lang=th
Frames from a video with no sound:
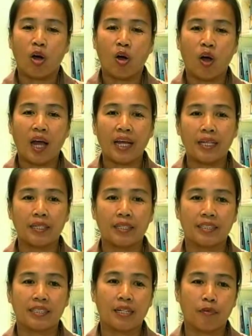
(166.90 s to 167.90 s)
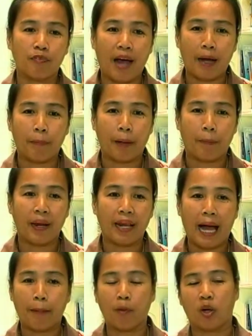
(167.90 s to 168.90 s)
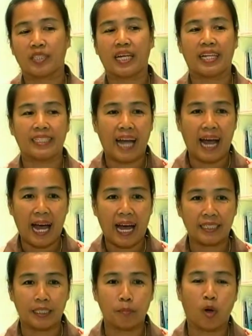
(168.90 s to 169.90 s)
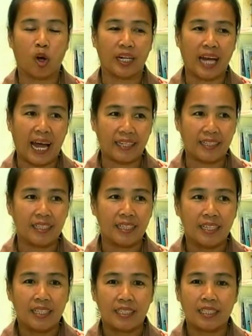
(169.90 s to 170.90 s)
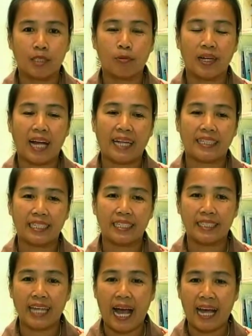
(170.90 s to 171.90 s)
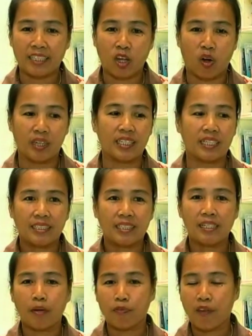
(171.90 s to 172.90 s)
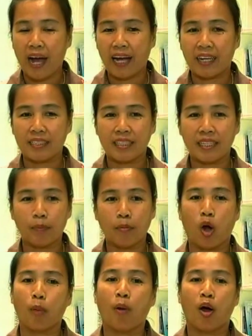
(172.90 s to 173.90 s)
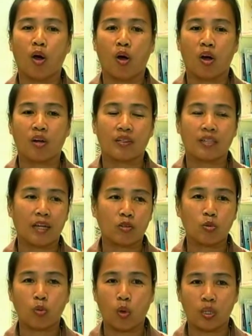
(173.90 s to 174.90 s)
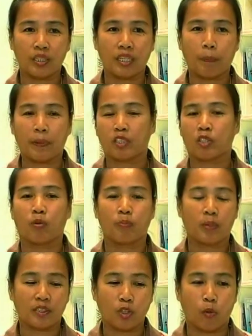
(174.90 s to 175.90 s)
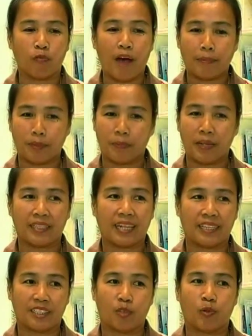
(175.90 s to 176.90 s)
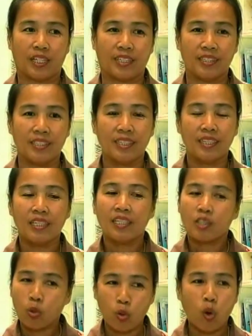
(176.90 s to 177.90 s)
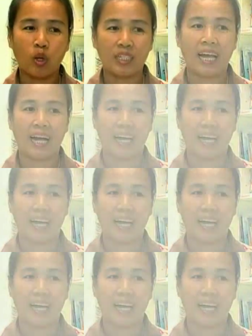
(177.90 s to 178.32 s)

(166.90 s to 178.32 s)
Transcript: ขอให้เชื่อฟังแบบพลาหมอจ่ายยาหรือหมอนัด หรือว่าการกินยาต่อเนื่องเชื่อฟังที่หมอบอก แล้วทุกคนจะประประสบความสำเร็จแก่ชีวิต ทุกคน